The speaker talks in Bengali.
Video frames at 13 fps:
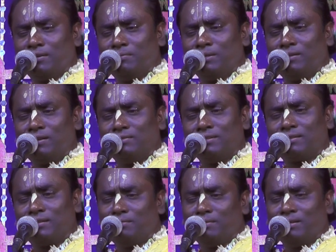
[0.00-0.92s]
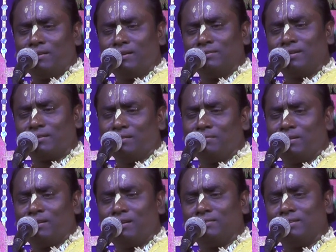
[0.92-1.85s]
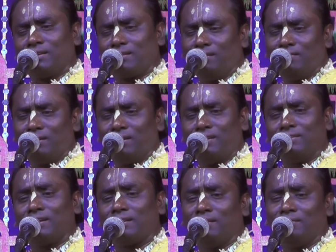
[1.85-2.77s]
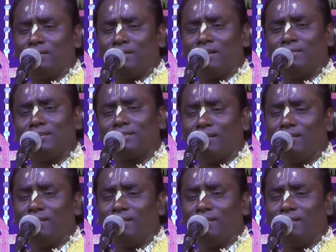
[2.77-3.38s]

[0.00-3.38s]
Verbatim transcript: কবিরাজে কবিরাজে কবিরাজে কবিরাজে কবিরাজে